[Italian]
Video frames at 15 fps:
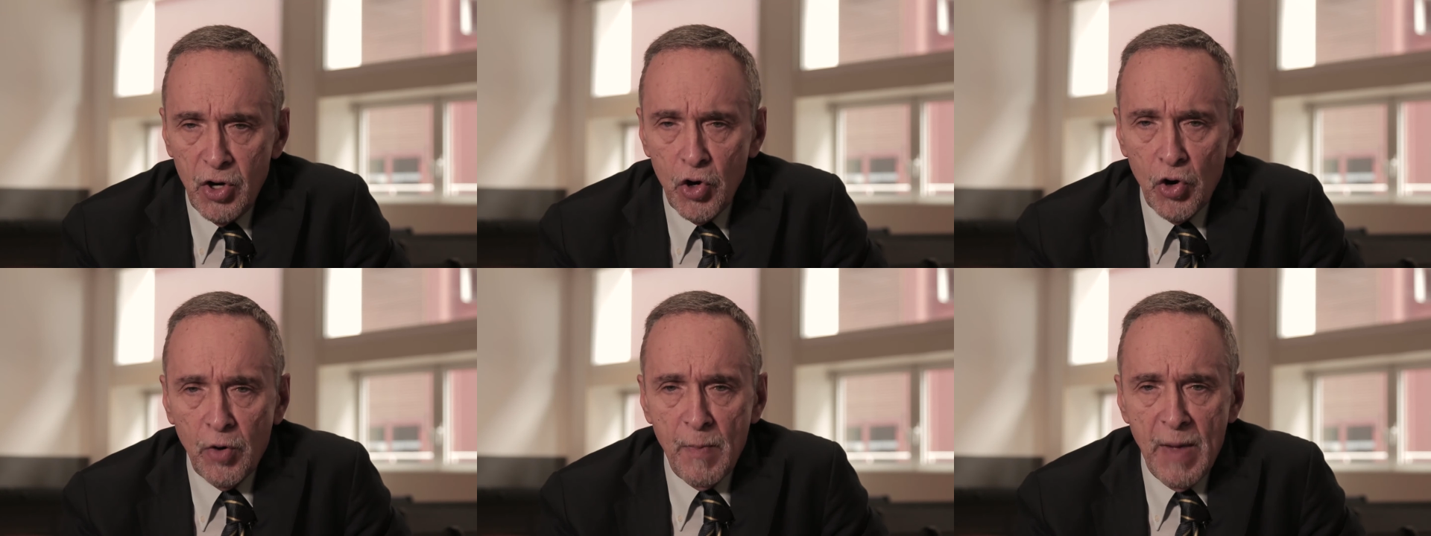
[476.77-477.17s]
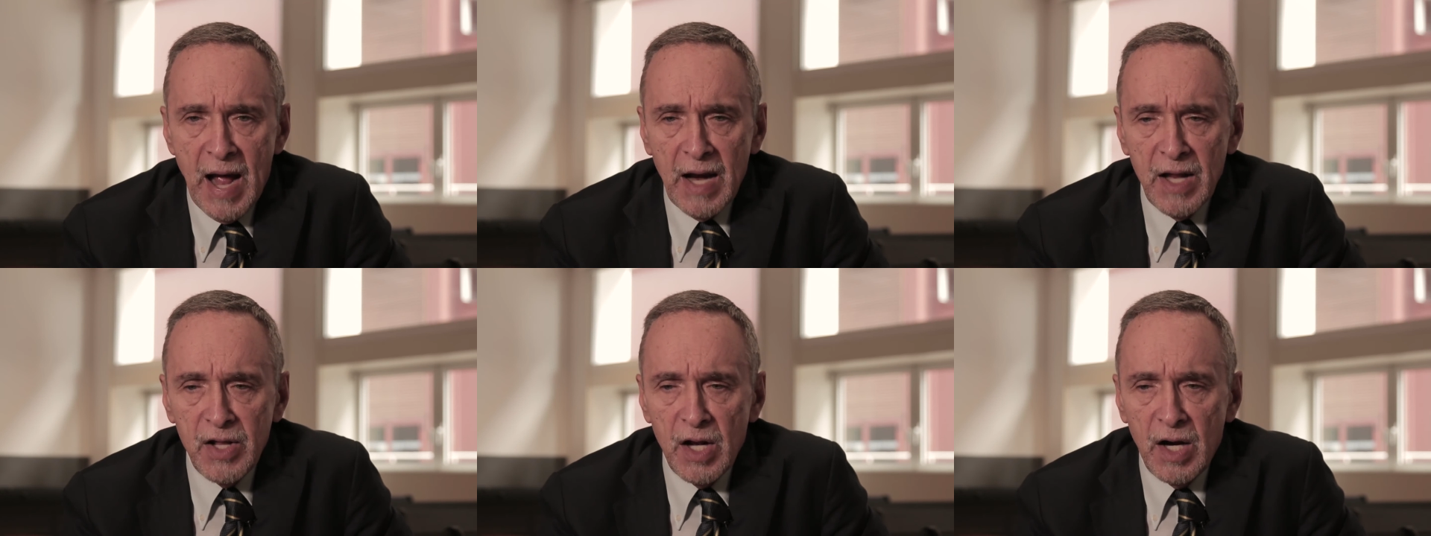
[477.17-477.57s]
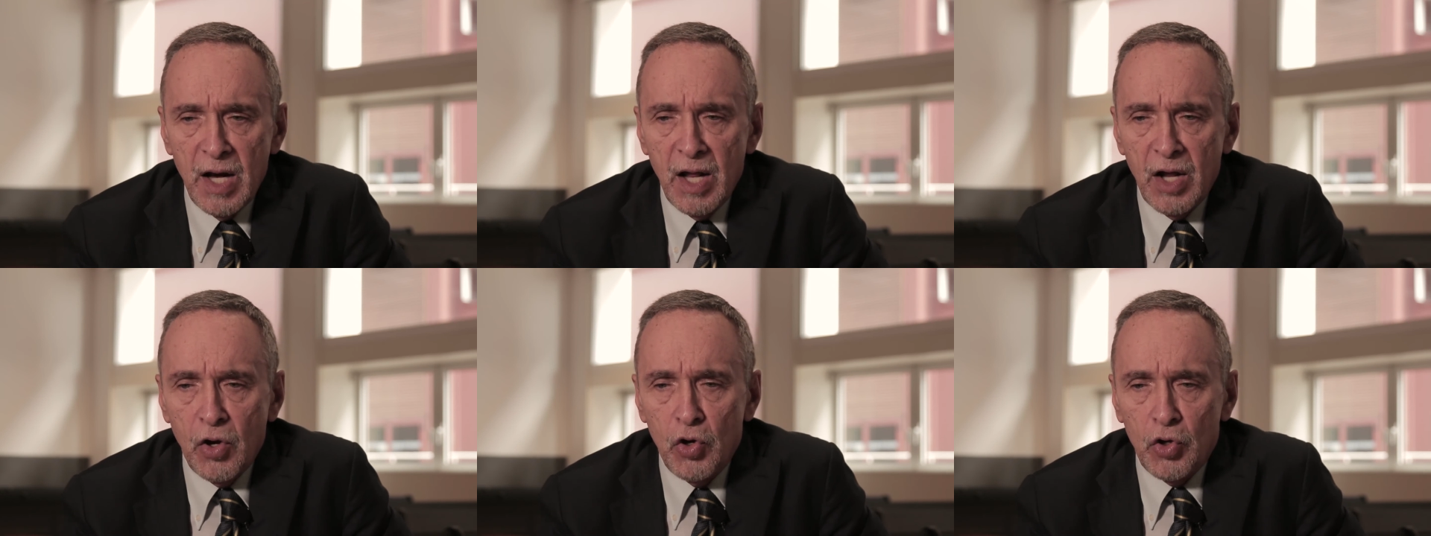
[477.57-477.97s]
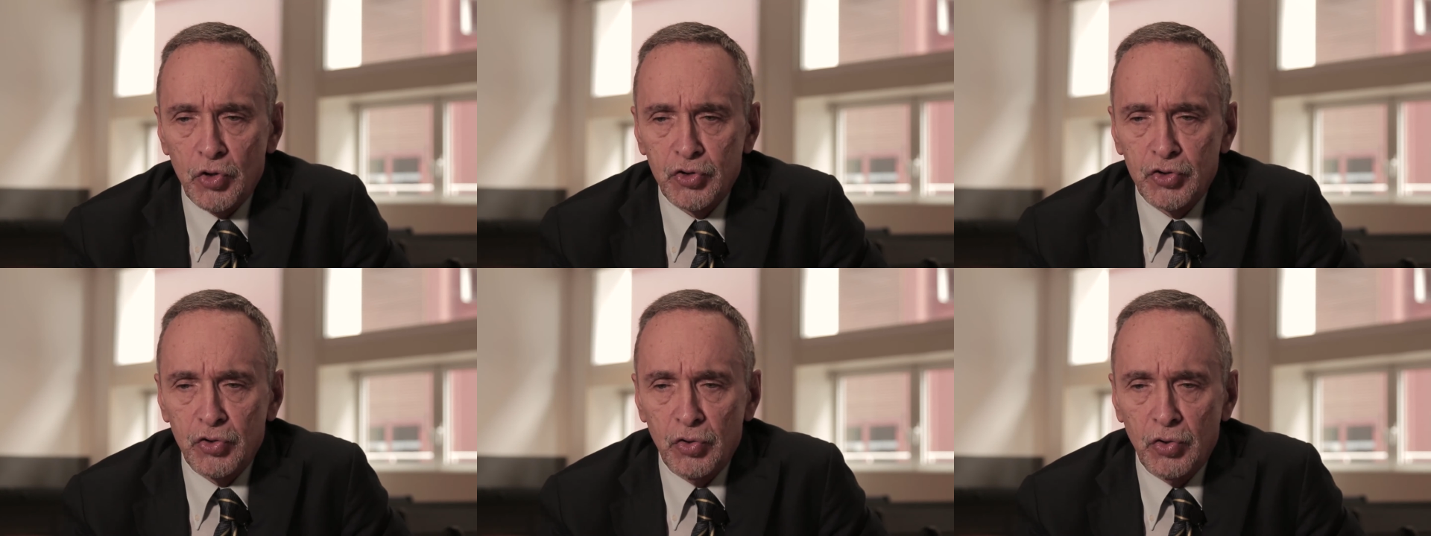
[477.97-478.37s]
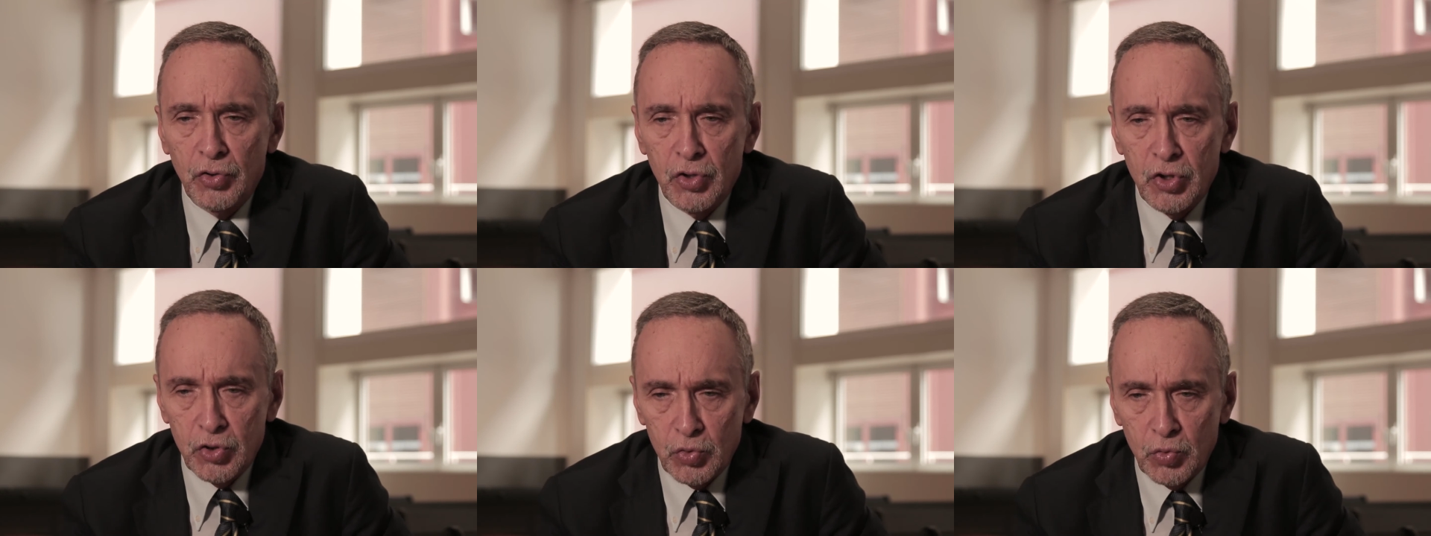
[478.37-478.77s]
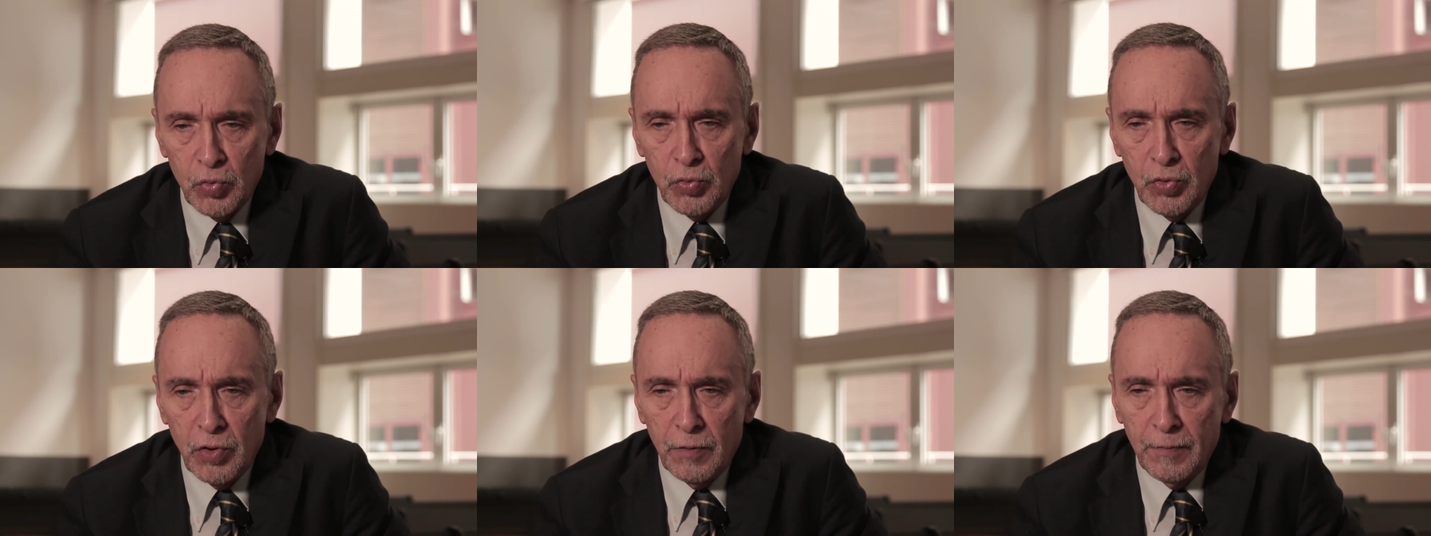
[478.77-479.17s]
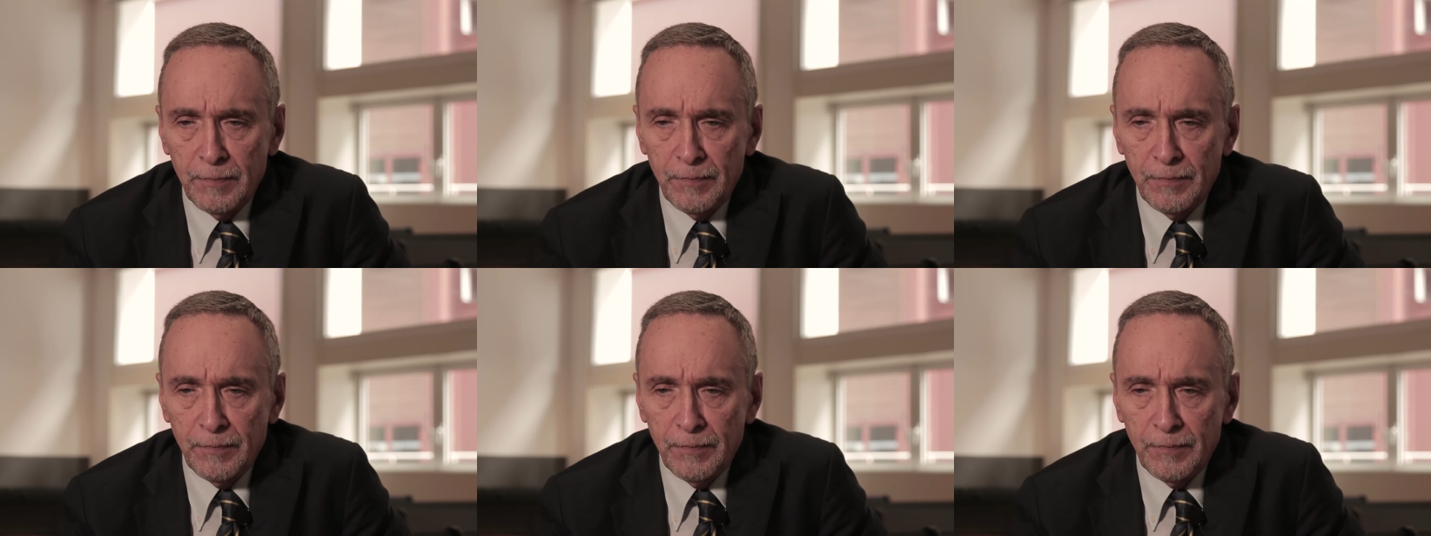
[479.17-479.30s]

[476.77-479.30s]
normali del corso di studio.